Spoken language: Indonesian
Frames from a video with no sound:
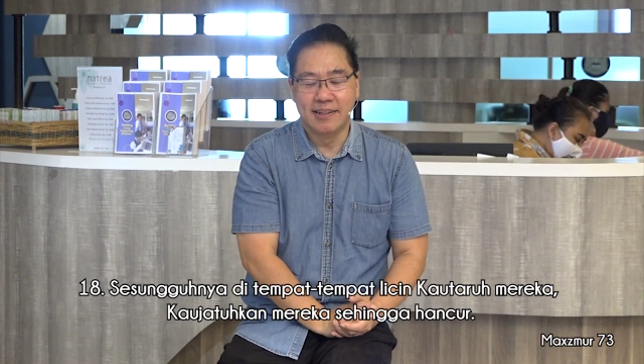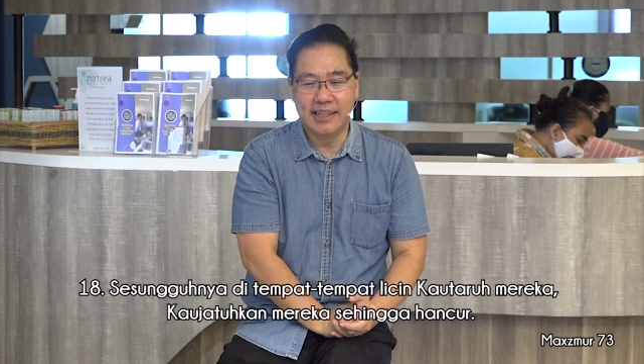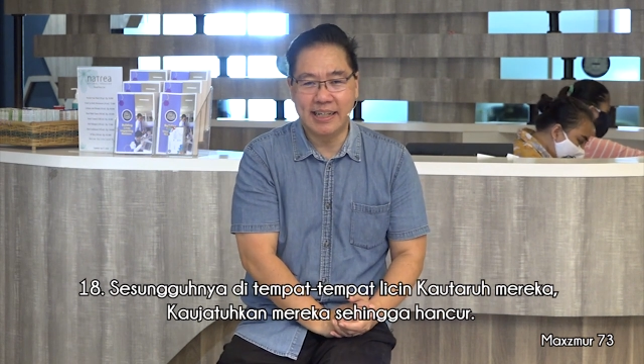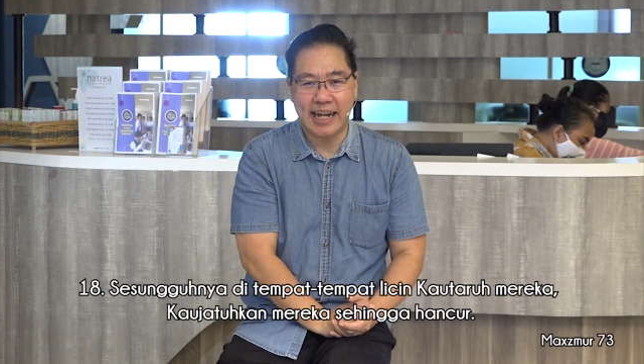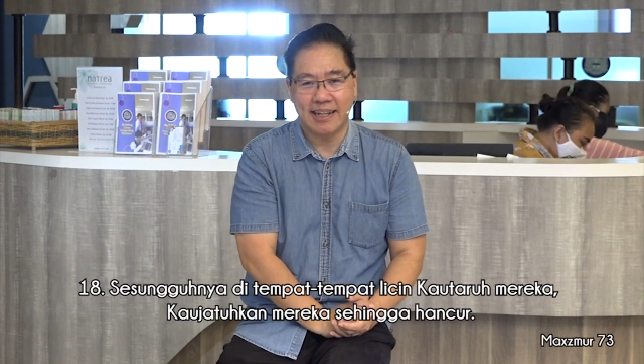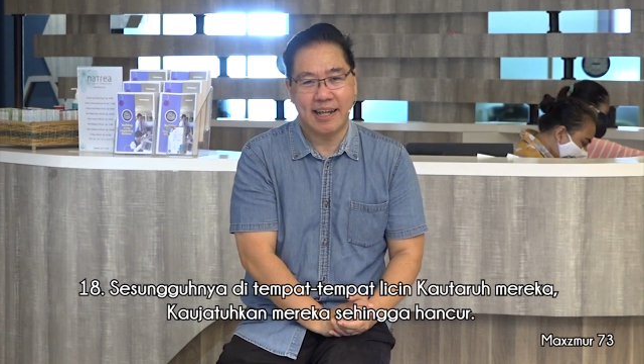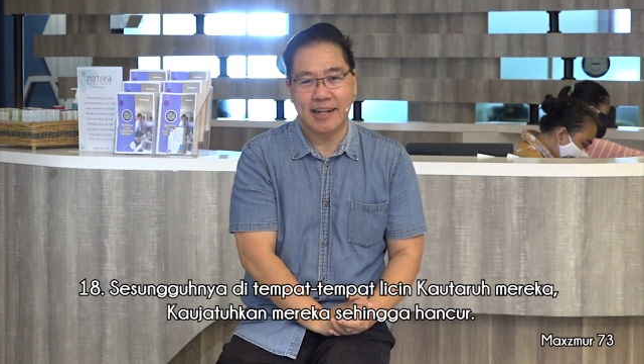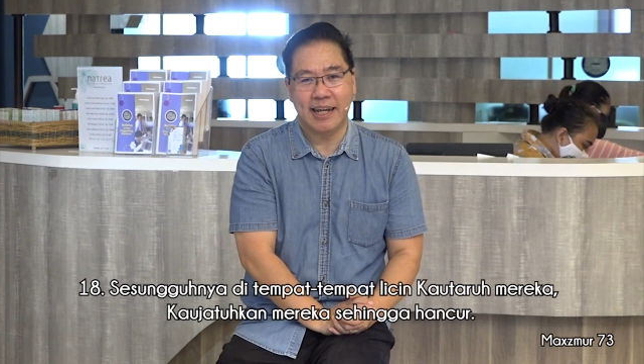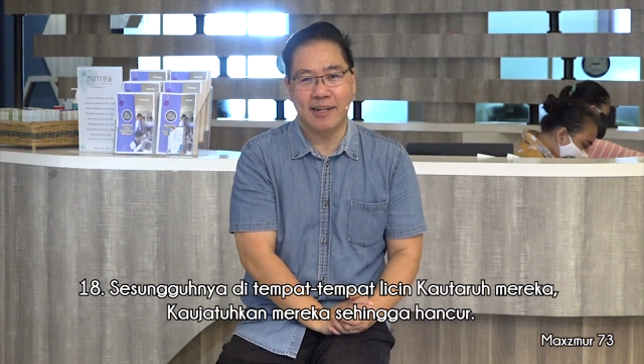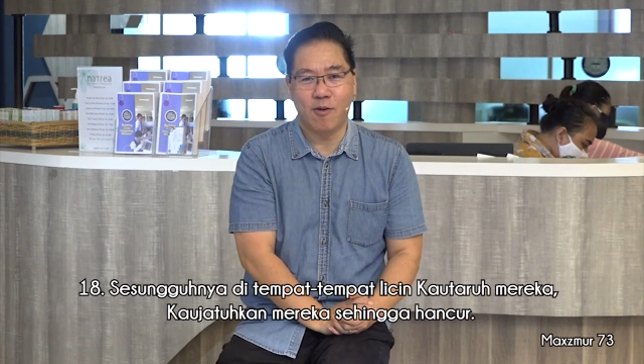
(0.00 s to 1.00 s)

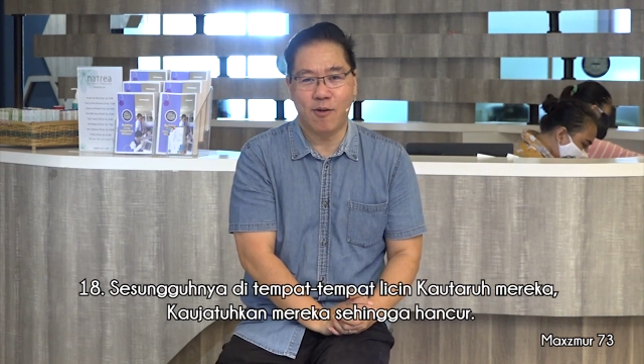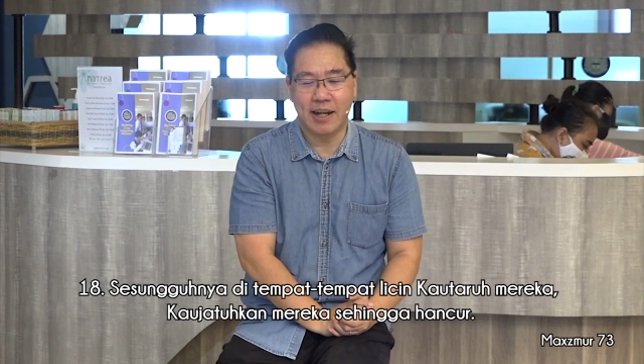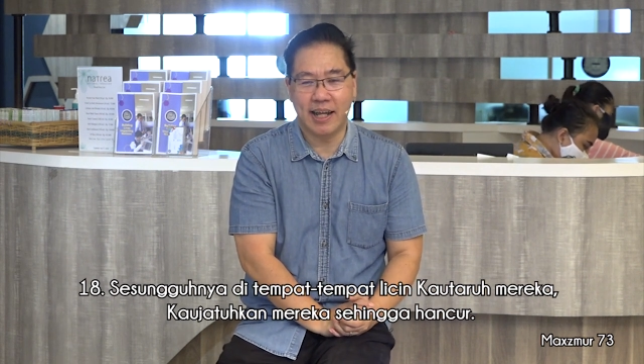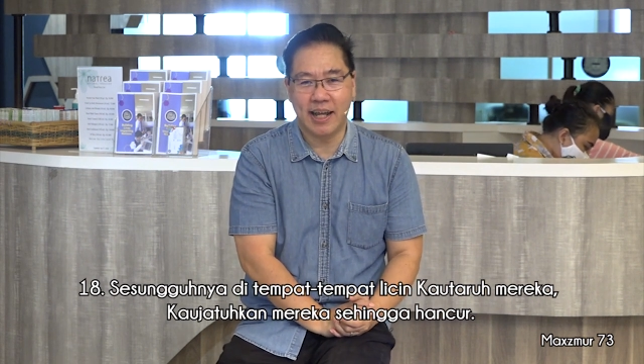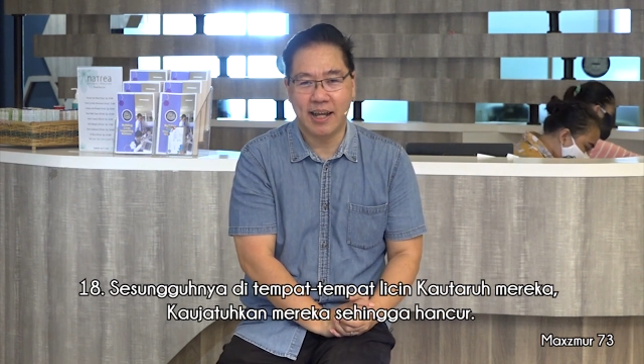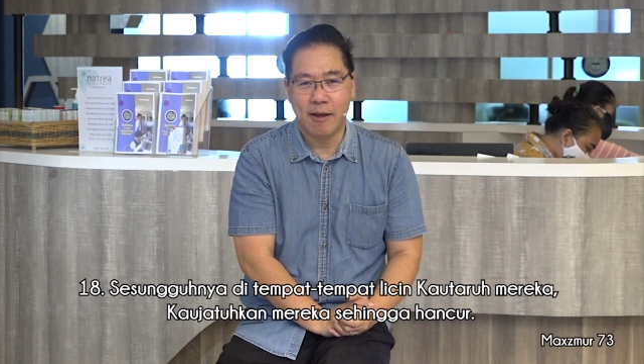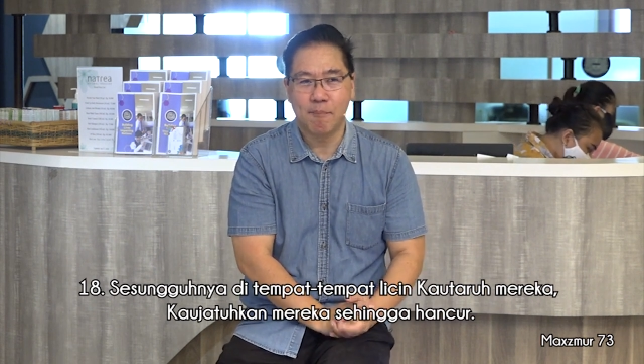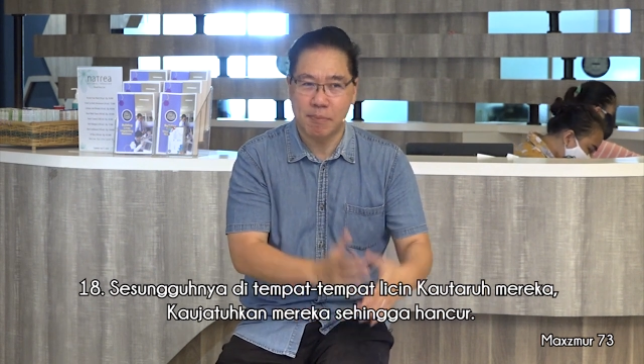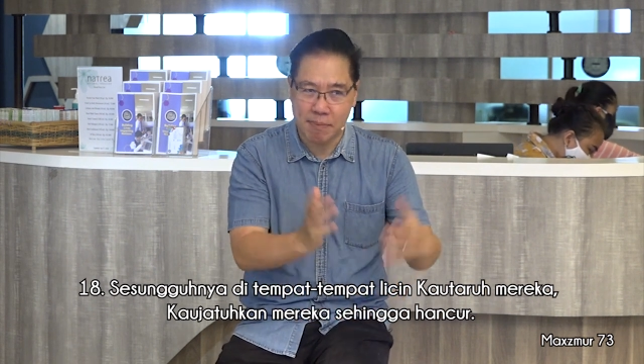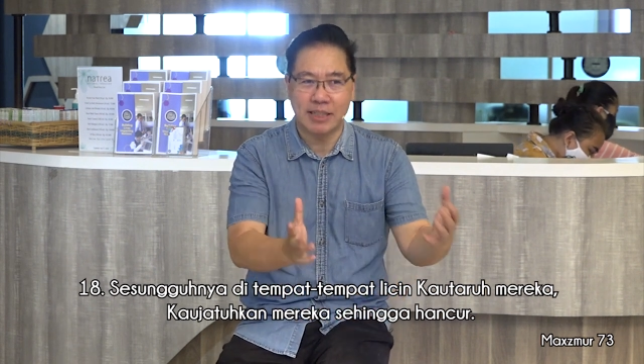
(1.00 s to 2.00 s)
dikatakan oleh
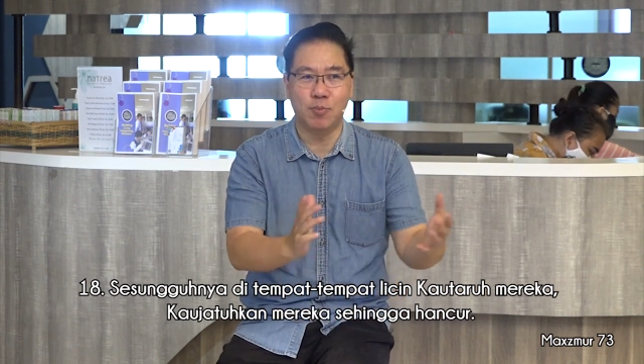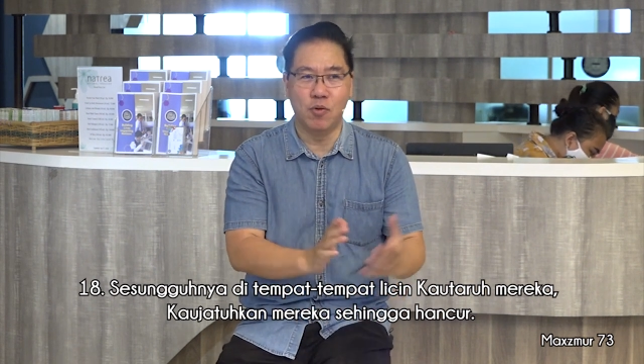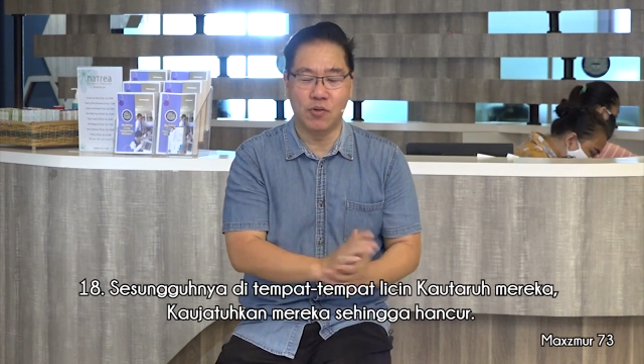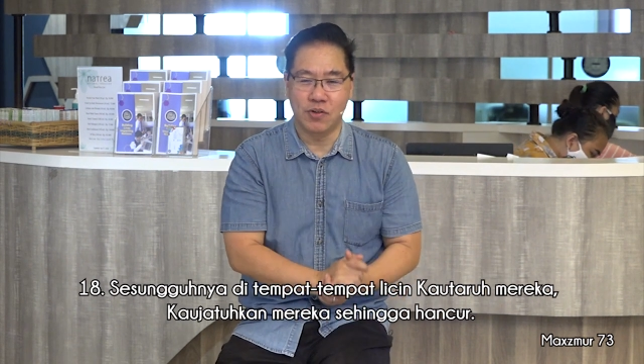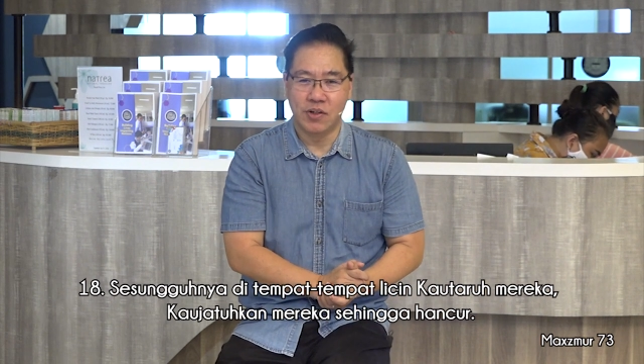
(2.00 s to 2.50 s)
pemazmur?